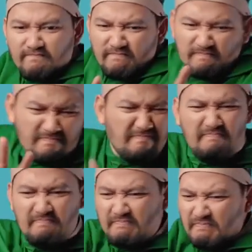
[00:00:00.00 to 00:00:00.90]

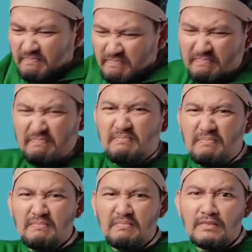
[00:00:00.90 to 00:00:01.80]
Ia sangat
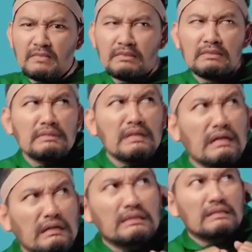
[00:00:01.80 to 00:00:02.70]
ditakuti oleh
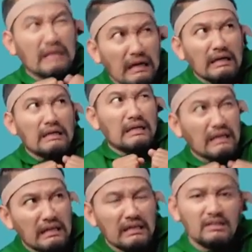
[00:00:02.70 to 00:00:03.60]
masyarakat Mesir
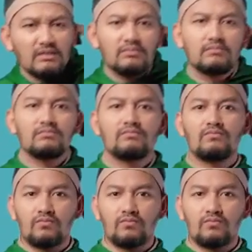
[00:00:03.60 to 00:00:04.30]
pada saat itu.